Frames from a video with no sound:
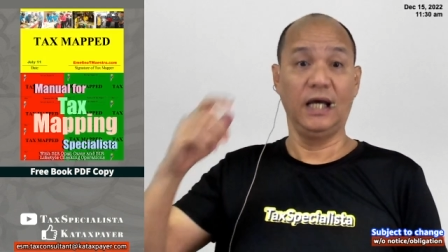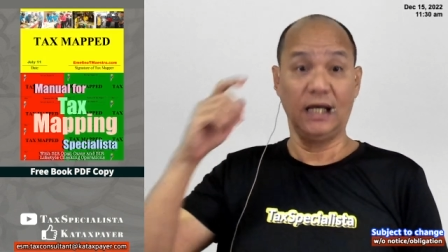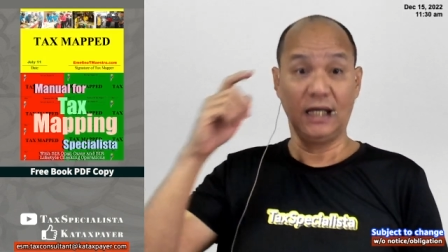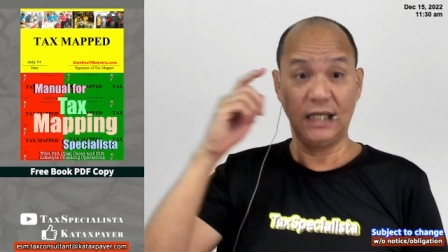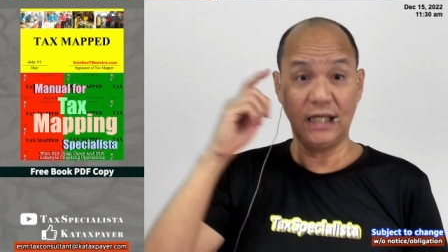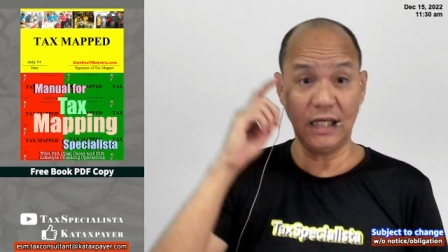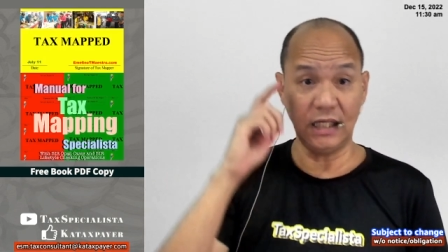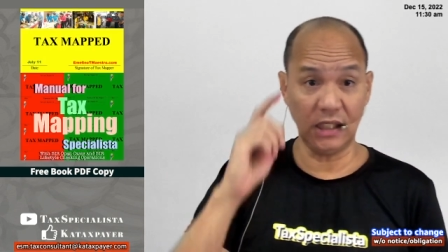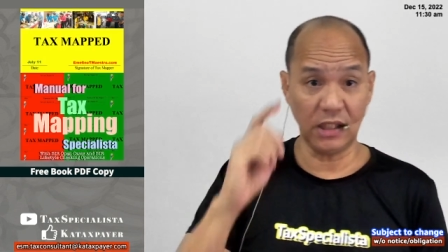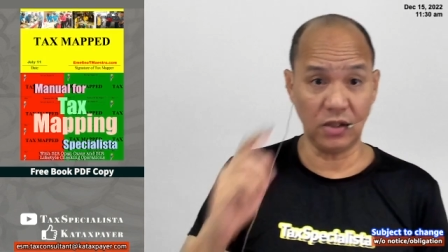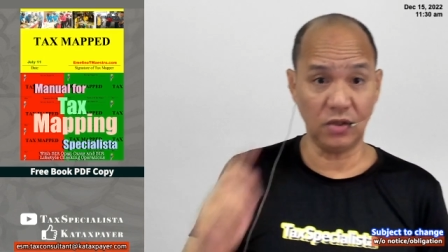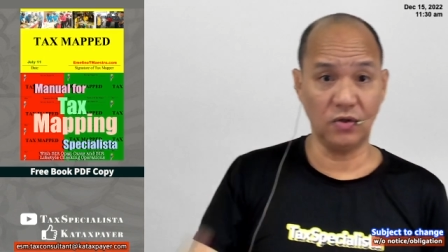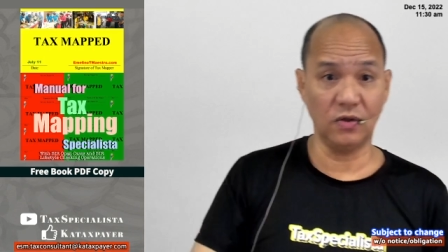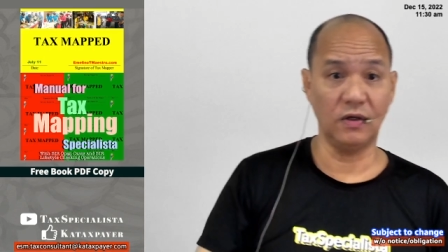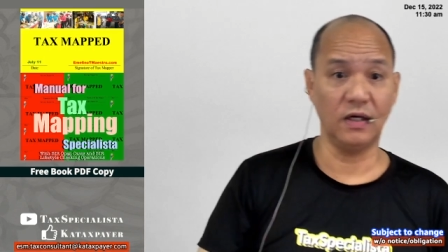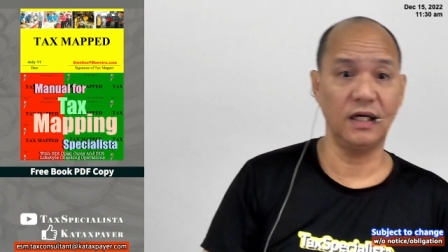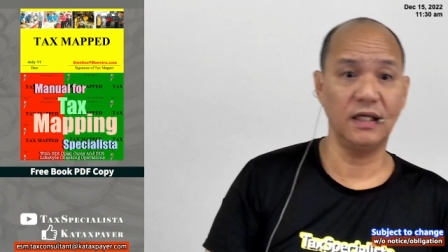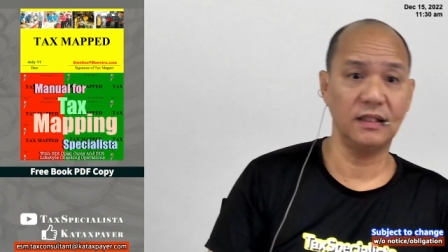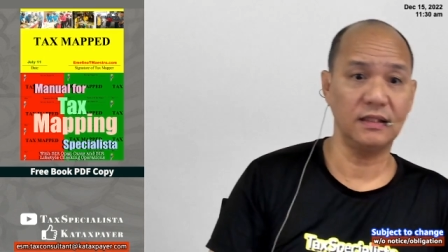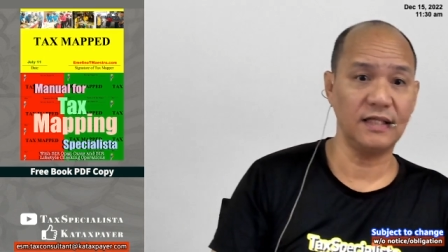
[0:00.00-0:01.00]

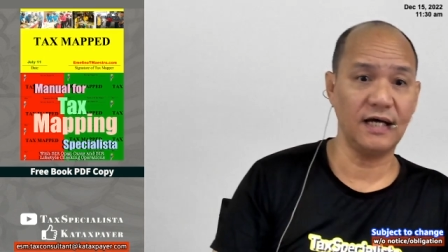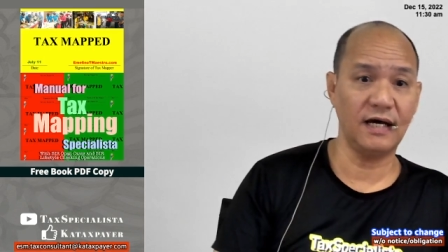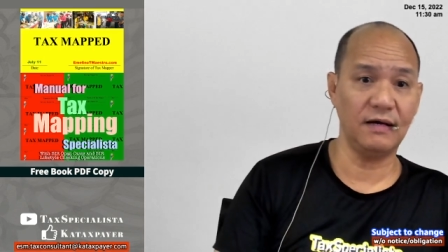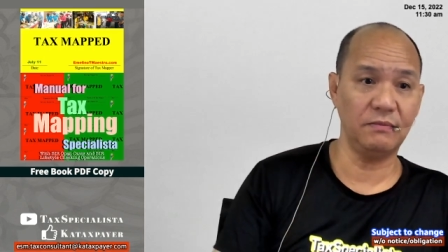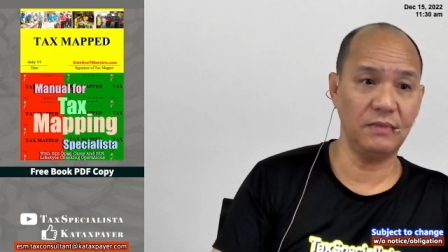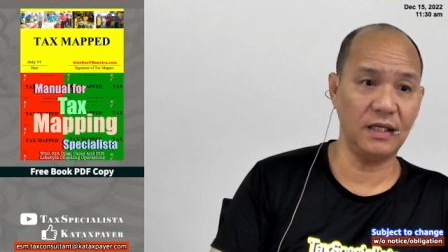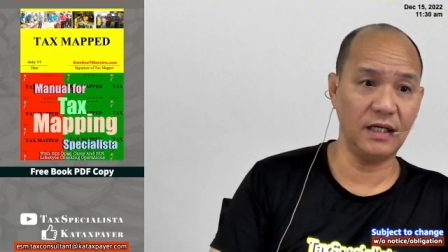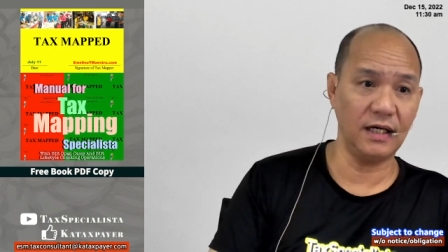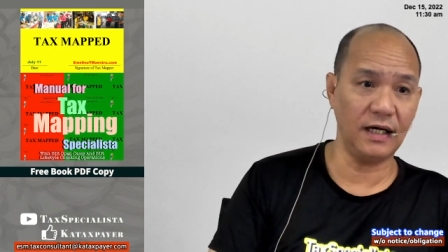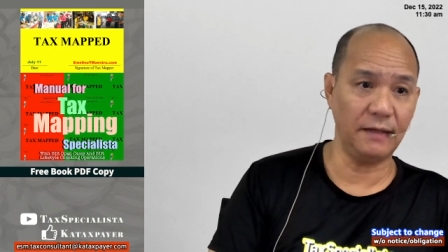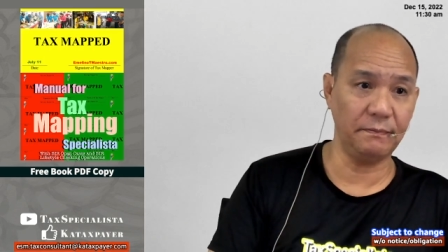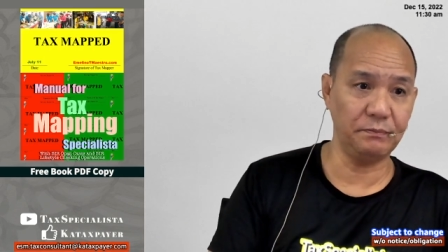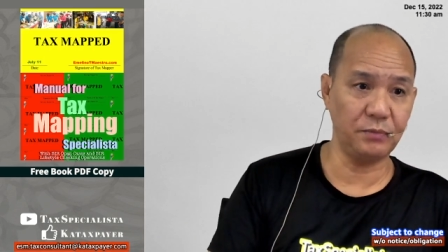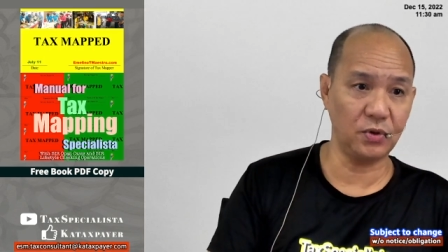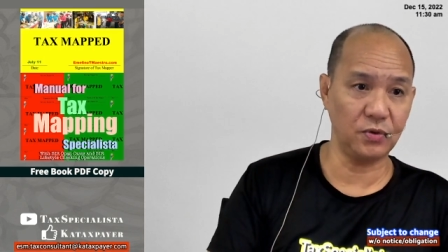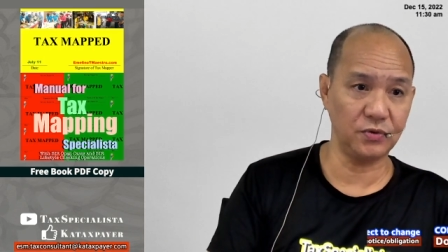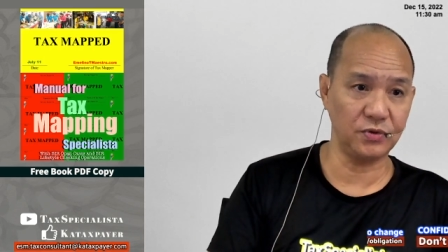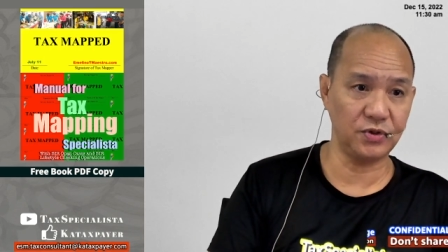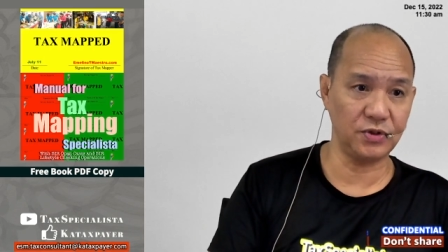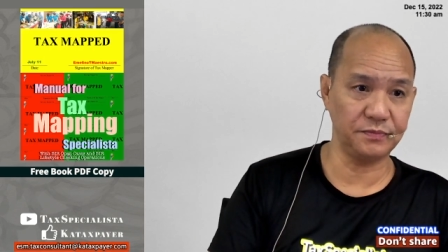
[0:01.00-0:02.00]
Ganito ang tamang
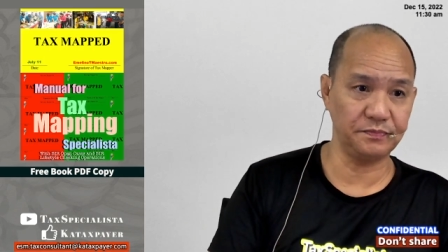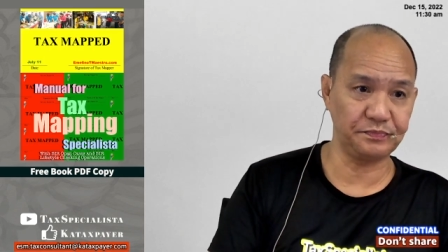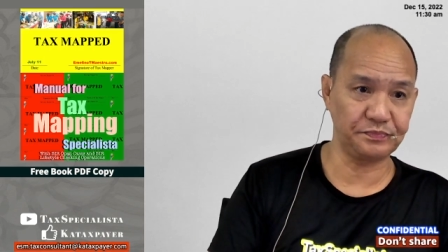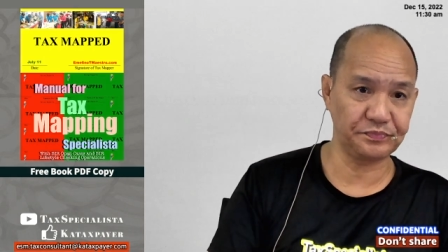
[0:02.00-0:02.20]
approach.